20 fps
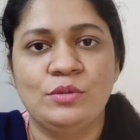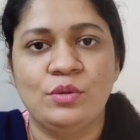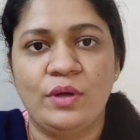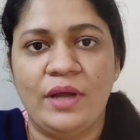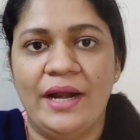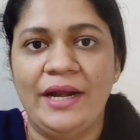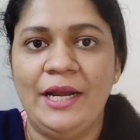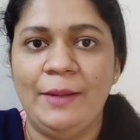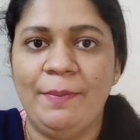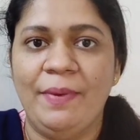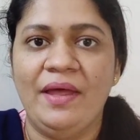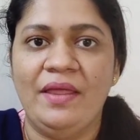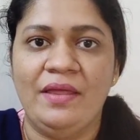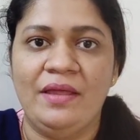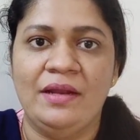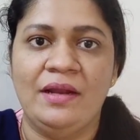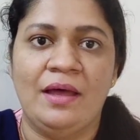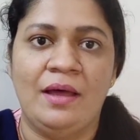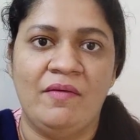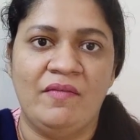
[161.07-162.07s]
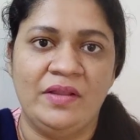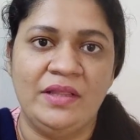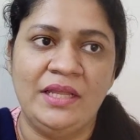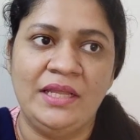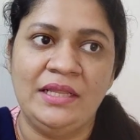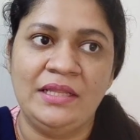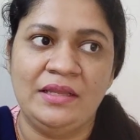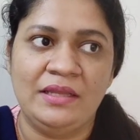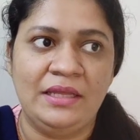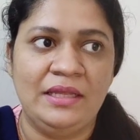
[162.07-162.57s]
ஸோ கண்டிப்பாக நான்
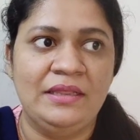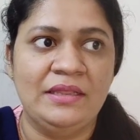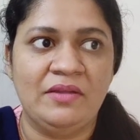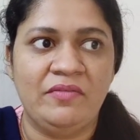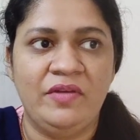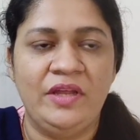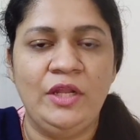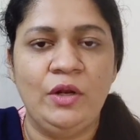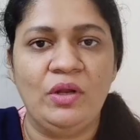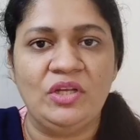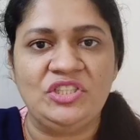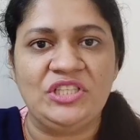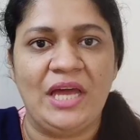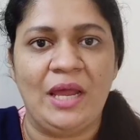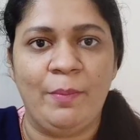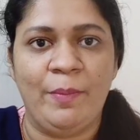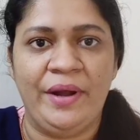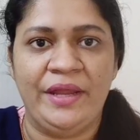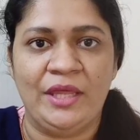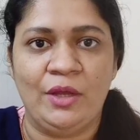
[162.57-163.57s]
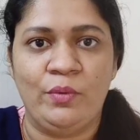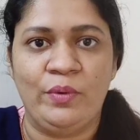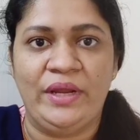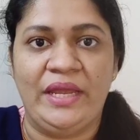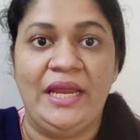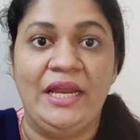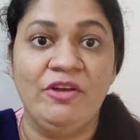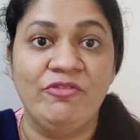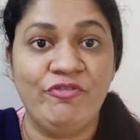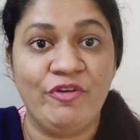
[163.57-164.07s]
வந்து இந்த இந்த வீடியோவில் ஷேர்
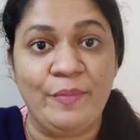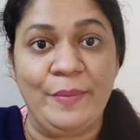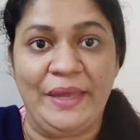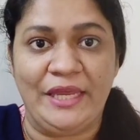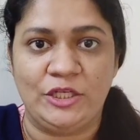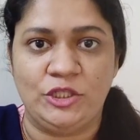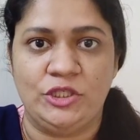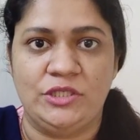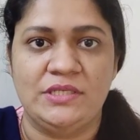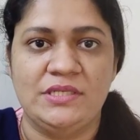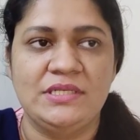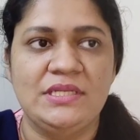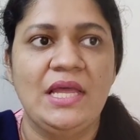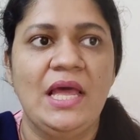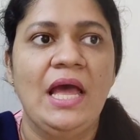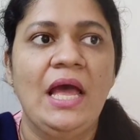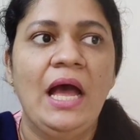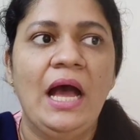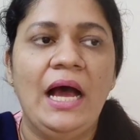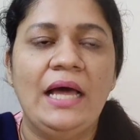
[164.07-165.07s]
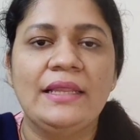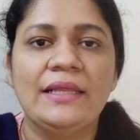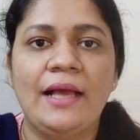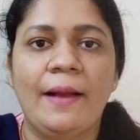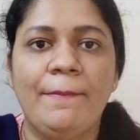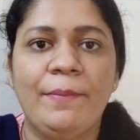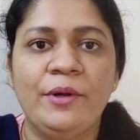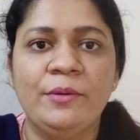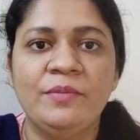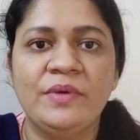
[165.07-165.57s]
பண்ணிக்கக்கூடிய இன்ஃபர்மேஷன்ஸ்
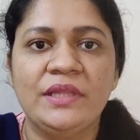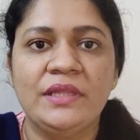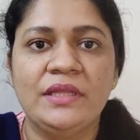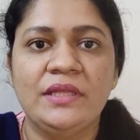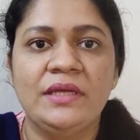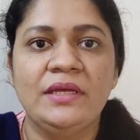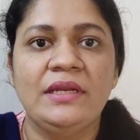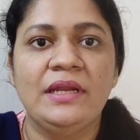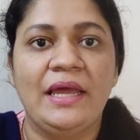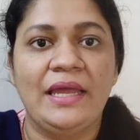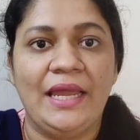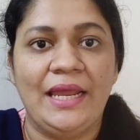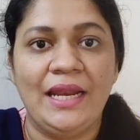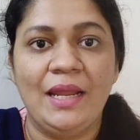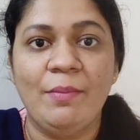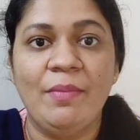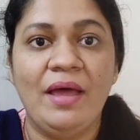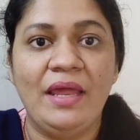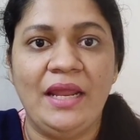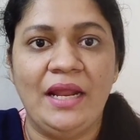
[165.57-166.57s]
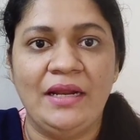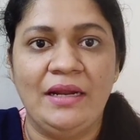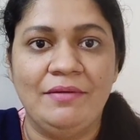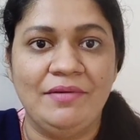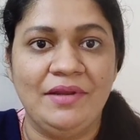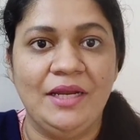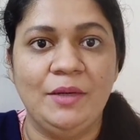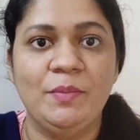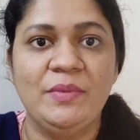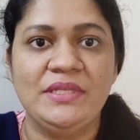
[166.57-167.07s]
அதுக்கப்புறம் வந்து நான் என்ன மாதிரியான
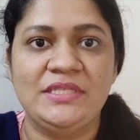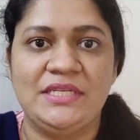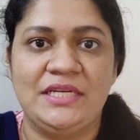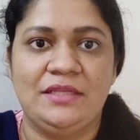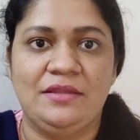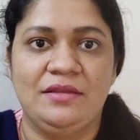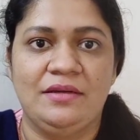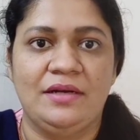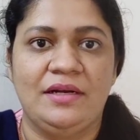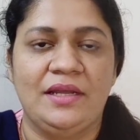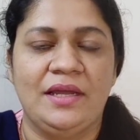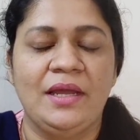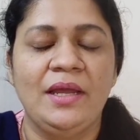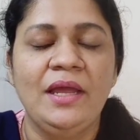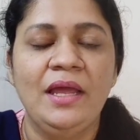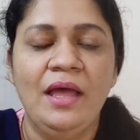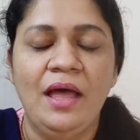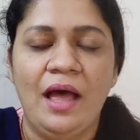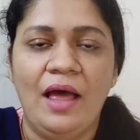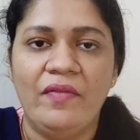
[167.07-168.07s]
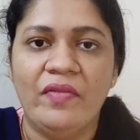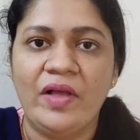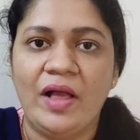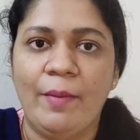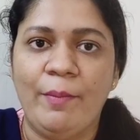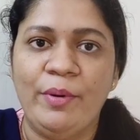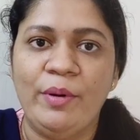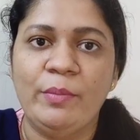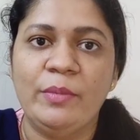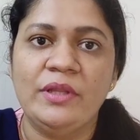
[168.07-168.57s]
ட்ரீட்மெண்ட்ஸ் எடுத்துக்கிட்டேன்
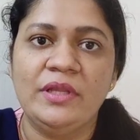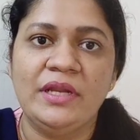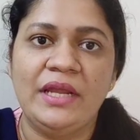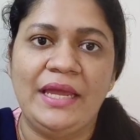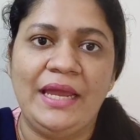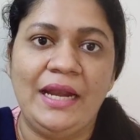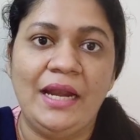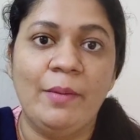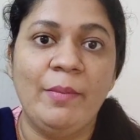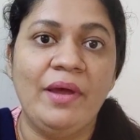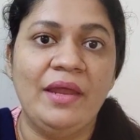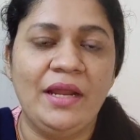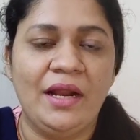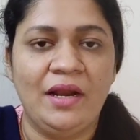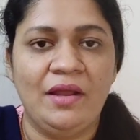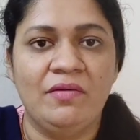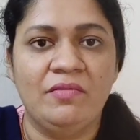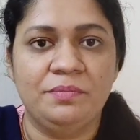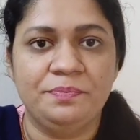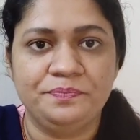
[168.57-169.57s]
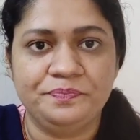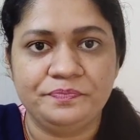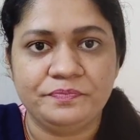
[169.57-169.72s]
அதுக்கப்புறம் வந்து நான் என்ன மாதிரியான